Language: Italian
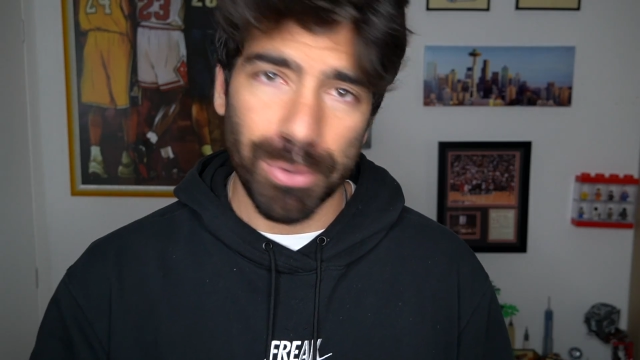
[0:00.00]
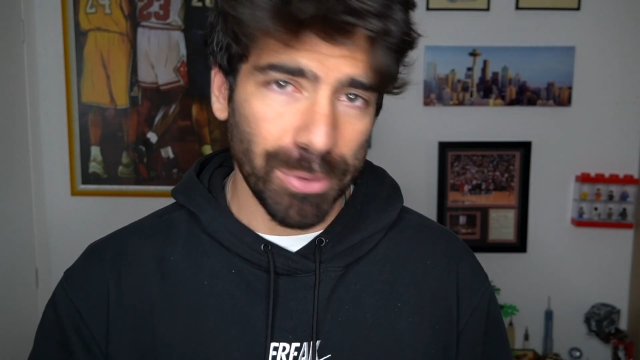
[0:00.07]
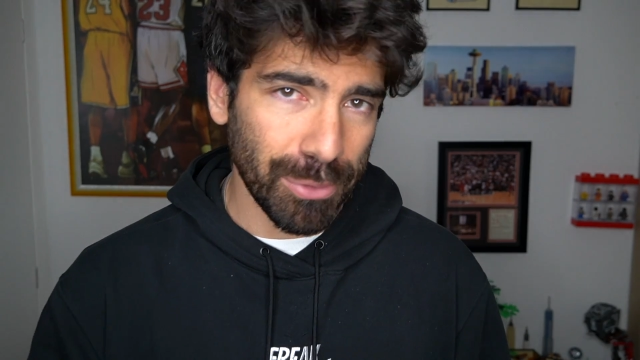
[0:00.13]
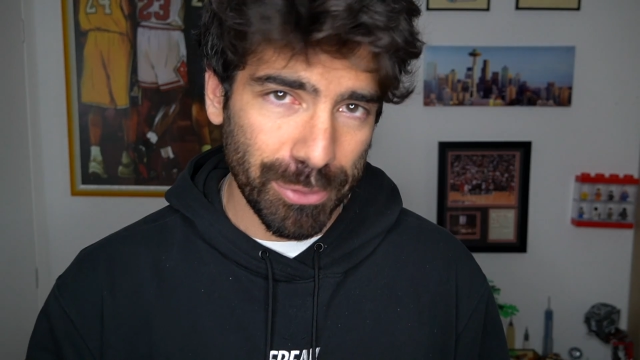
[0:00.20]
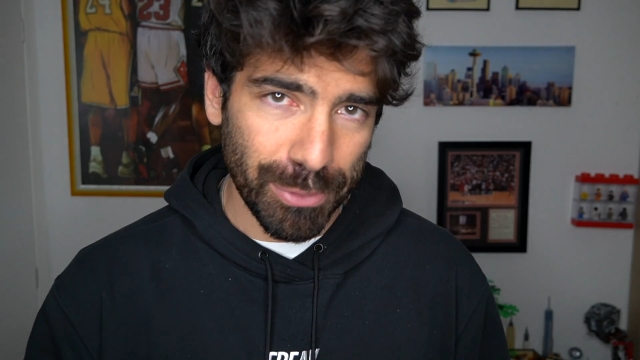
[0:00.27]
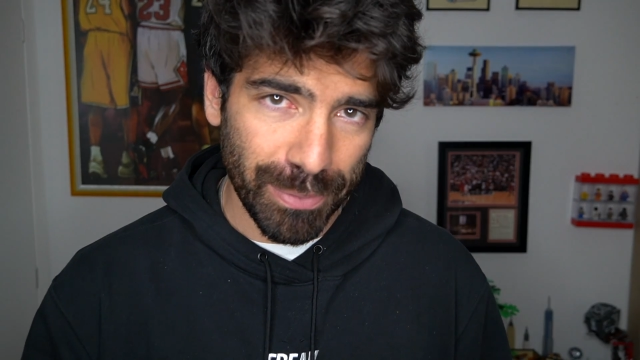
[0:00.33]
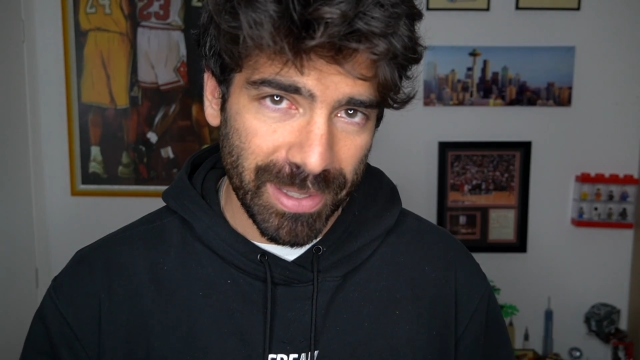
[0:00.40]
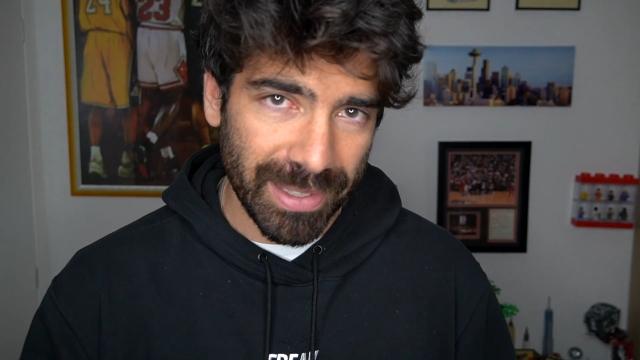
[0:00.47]

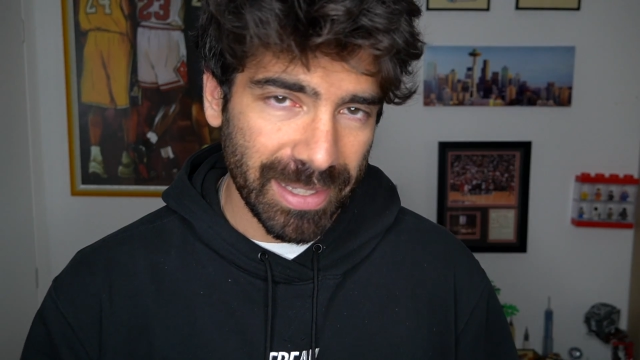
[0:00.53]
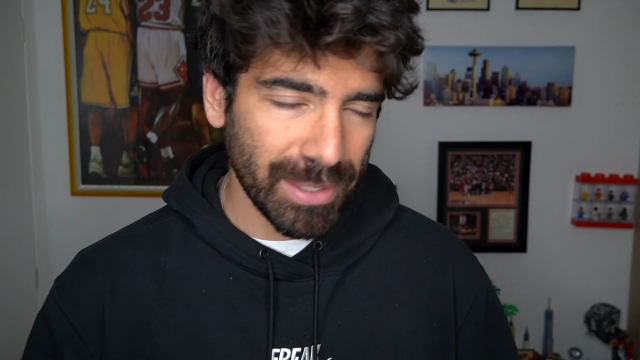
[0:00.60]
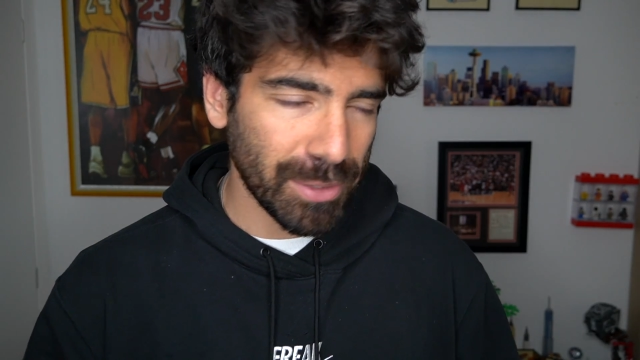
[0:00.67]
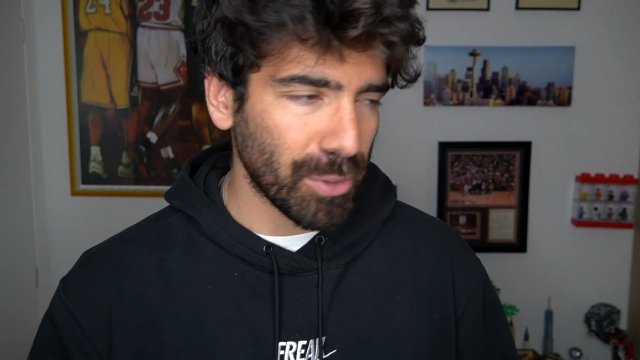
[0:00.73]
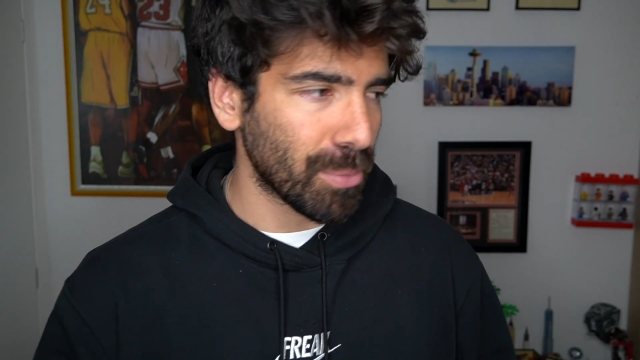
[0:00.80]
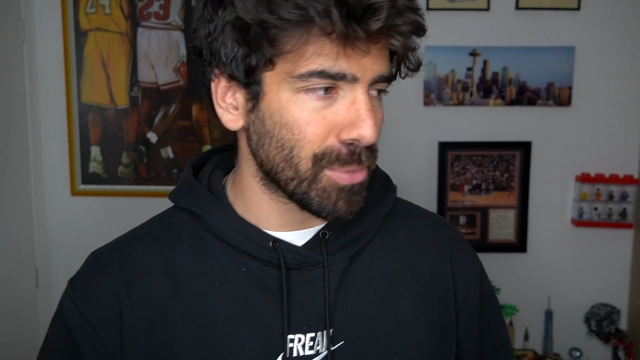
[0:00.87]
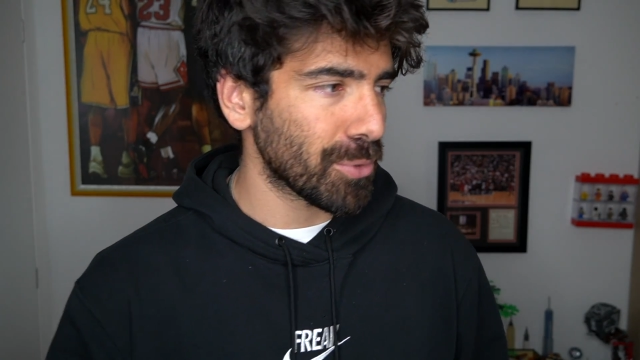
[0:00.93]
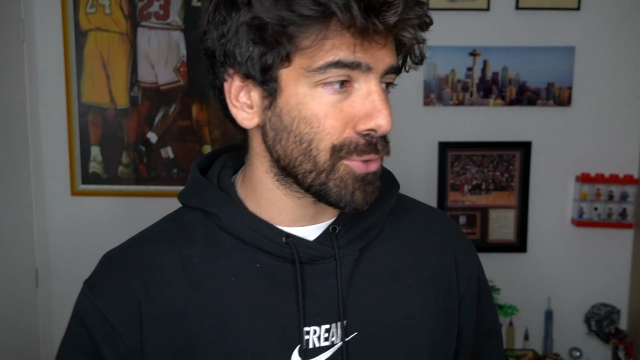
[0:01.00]
molto sul
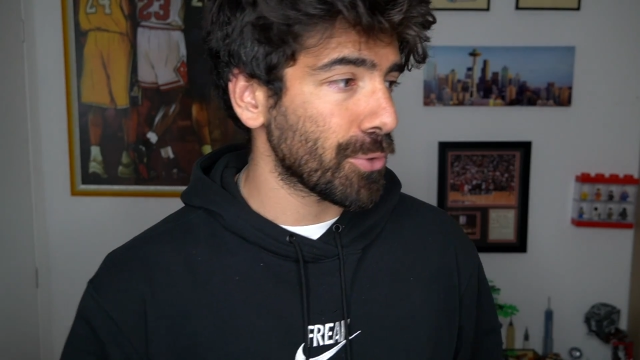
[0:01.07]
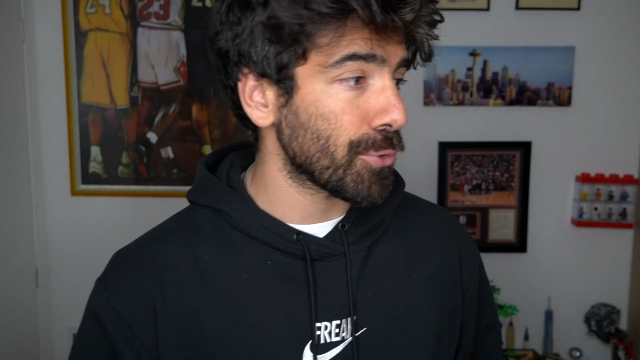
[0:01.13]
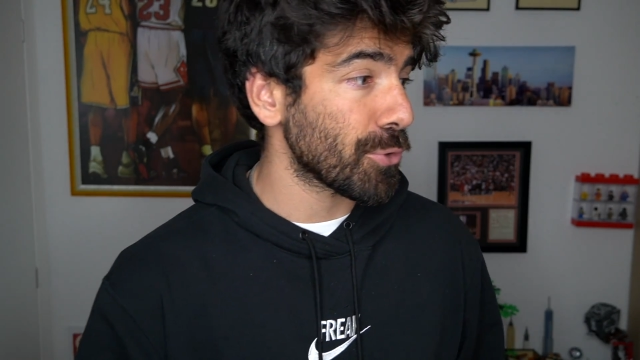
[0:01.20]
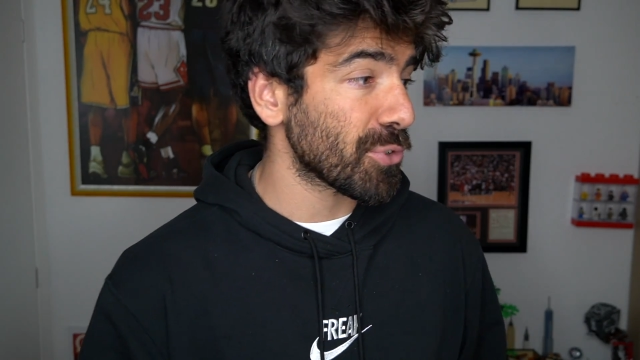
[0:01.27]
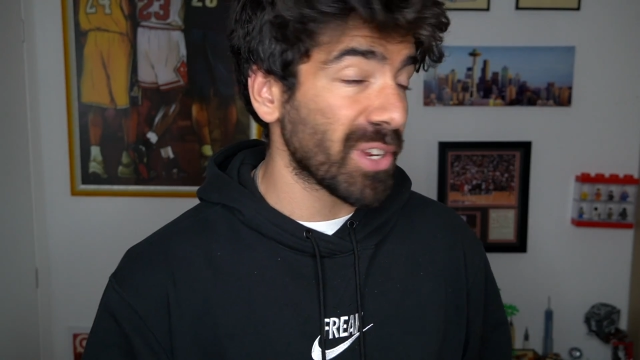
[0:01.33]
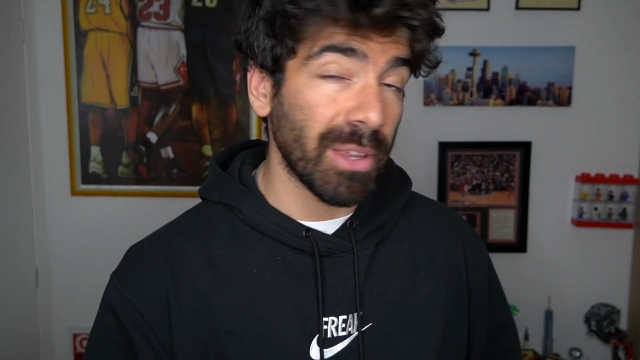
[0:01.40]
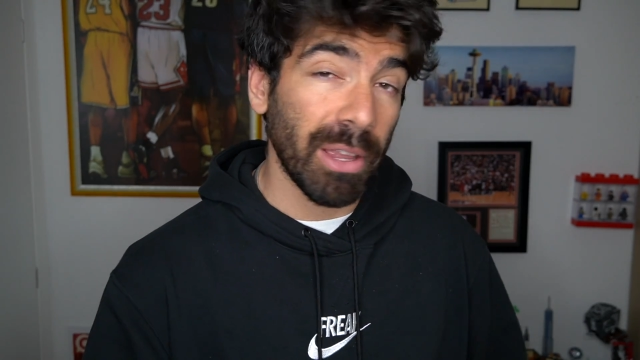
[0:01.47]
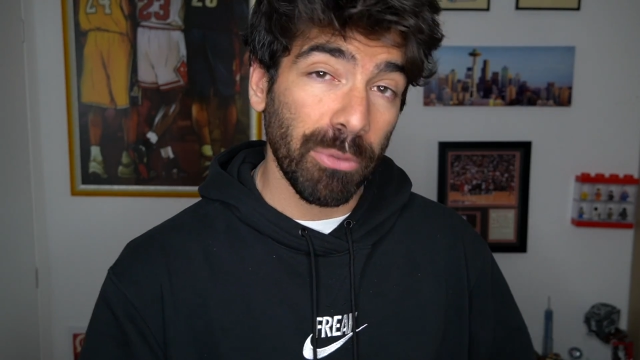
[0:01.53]
fantastico mondo dei
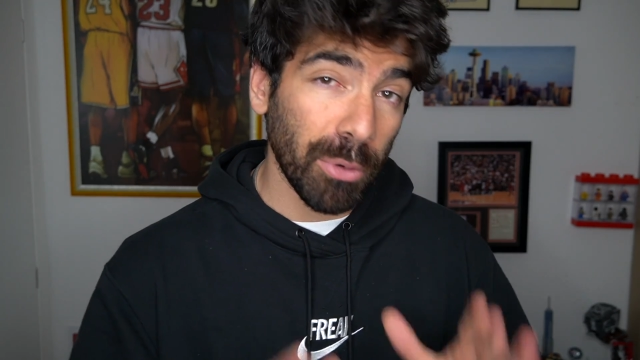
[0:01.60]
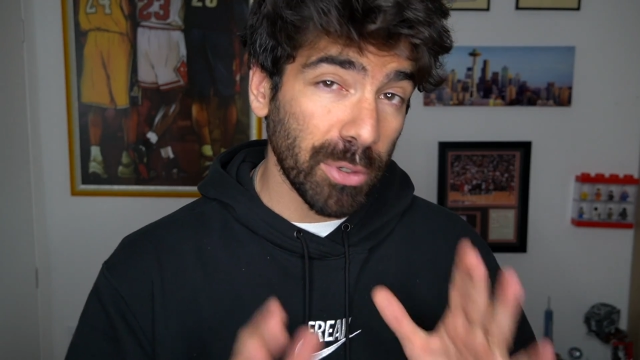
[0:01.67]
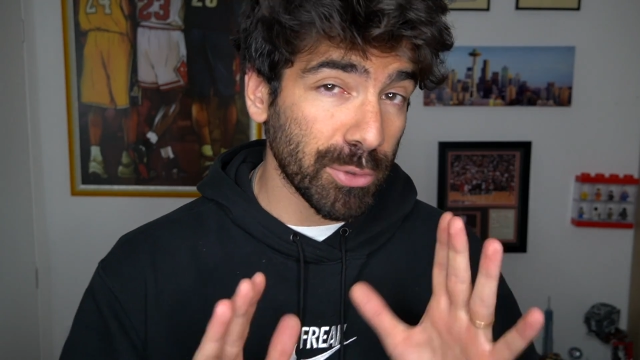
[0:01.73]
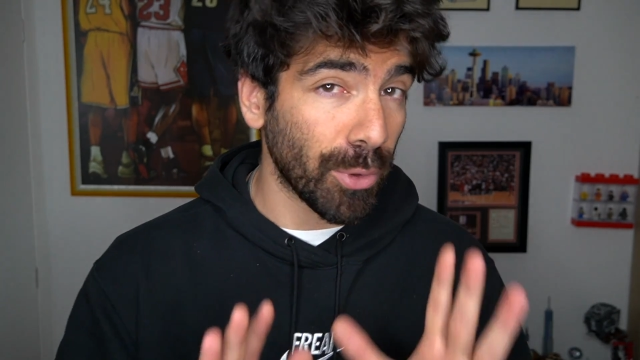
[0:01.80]
social network,